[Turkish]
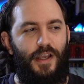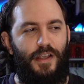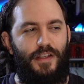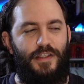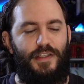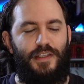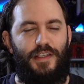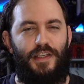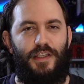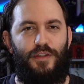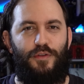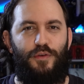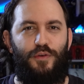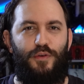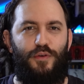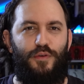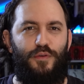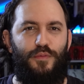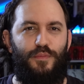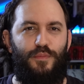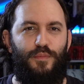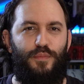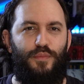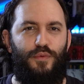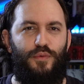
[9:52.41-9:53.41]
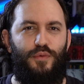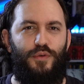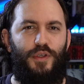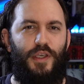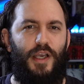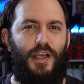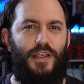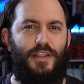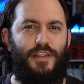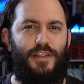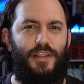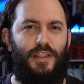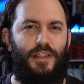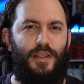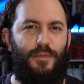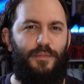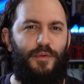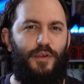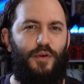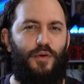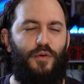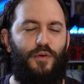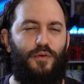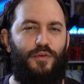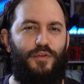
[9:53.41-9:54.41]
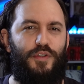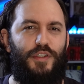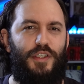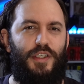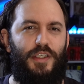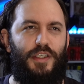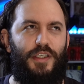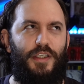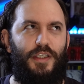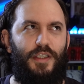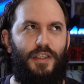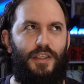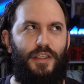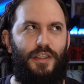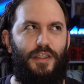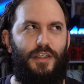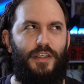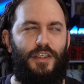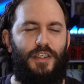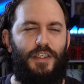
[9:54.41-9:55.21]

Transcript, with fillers: Sanıyorum bu yaz ya da bir önceki